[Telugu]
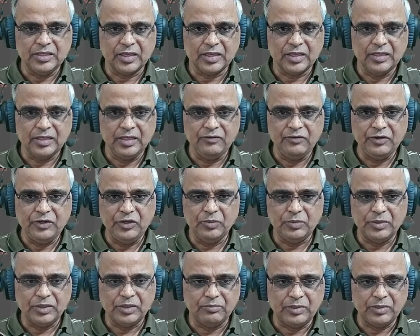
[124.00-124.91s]
ఈ వీడియో
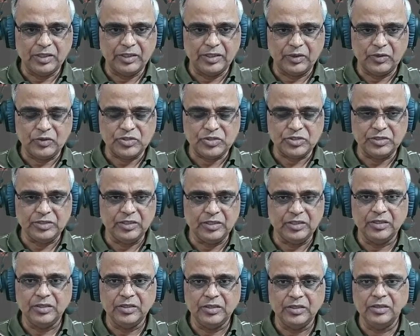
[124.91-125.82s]
మన మన దగ్గర వచ్చింది
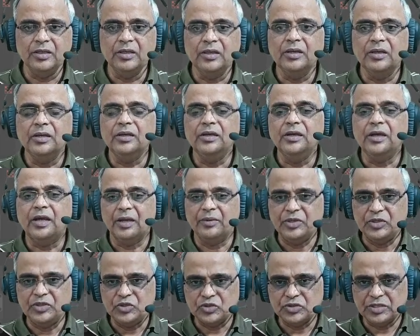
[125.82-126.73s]
ఇక్కడ మీరు
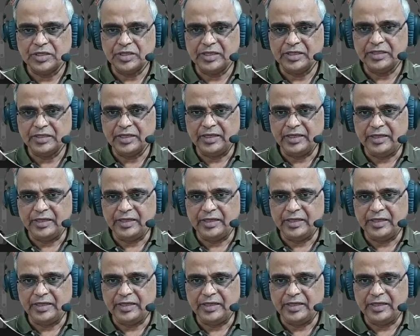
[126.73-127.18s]
చూసినట్టయితే